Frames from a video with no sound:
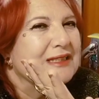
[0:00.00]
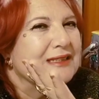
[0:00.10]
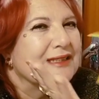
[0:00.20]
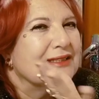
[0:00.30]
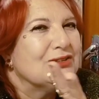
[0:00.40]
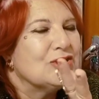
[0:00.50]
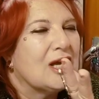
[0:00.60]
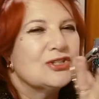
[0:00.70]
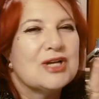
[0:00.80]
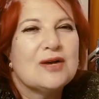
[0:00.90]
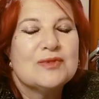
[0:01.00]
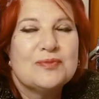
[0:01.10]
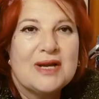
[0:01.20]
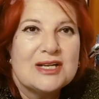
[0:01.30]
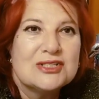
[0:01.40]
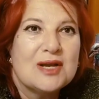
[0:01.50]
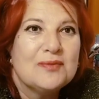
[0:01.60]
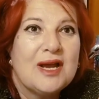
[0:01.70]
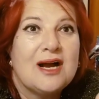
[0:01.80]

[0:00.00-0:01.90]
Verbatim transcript: salı, çarşamba, perşembe